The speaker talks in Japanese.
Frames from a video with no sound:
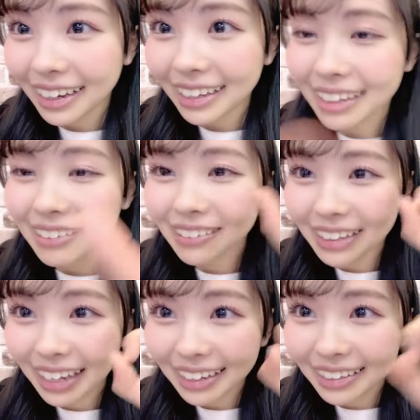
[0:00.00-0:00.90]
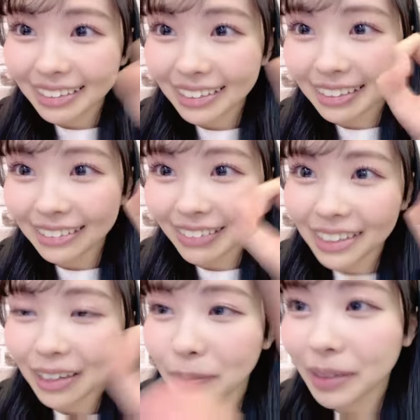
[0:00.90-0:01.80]
語ろうねみ
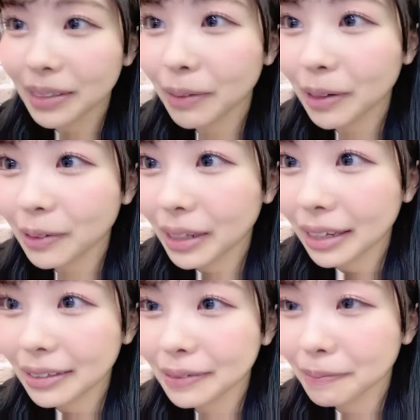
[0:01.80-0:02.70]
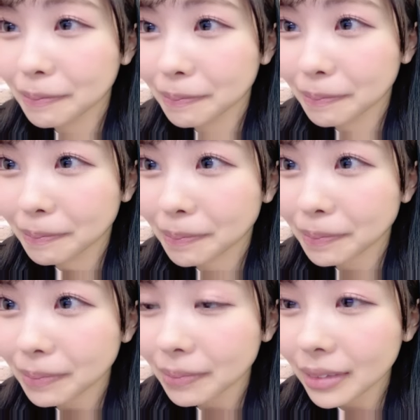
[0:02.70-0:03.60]
んないっぱい喋ろうね
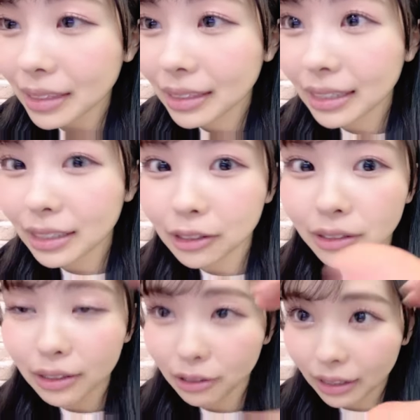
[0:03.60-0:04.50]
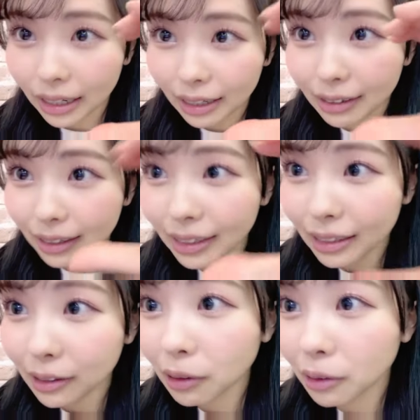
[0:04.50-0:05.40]
さしすせそさんハートあり
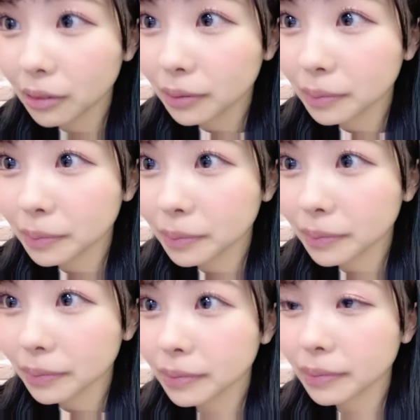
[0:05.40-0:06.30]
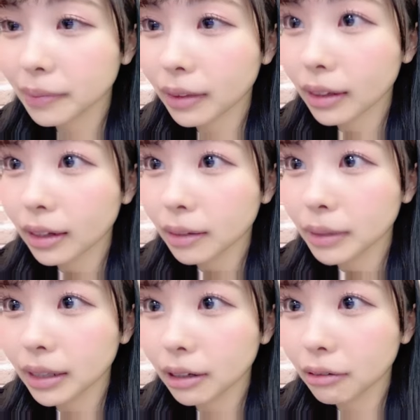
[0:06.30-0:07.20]
がとう
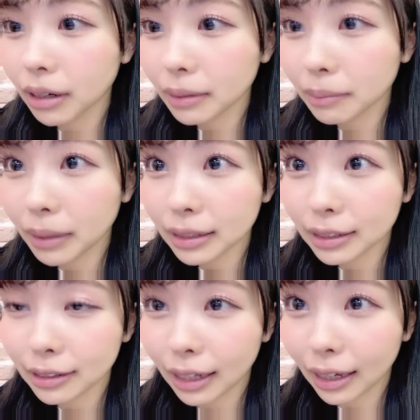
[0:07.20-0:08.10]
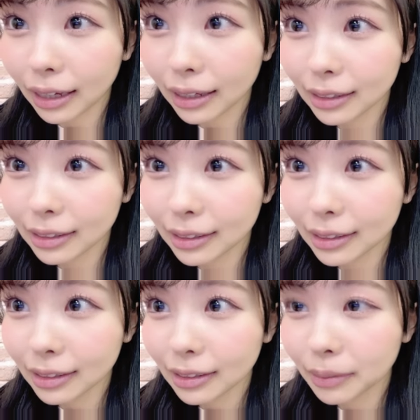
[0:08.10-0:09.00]
みんな終わりますね
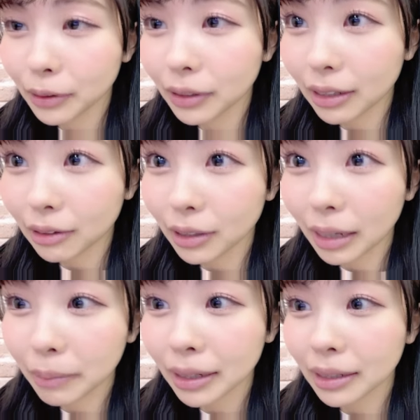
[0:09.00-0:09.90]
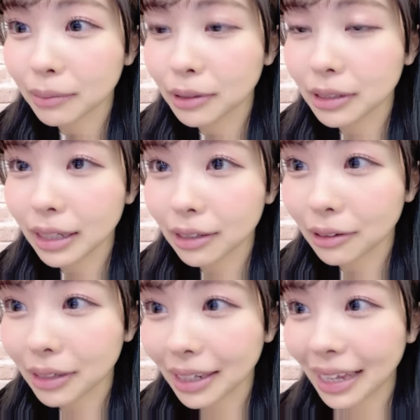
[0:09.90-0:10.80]
もうあと歯磨きもしない
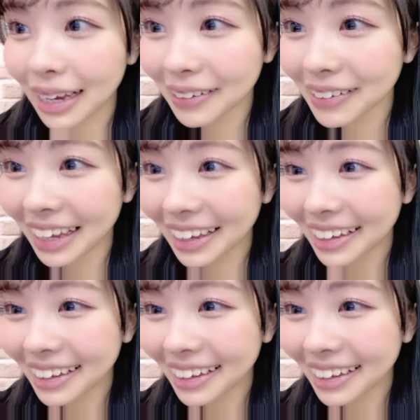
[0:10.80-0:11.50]
といけないので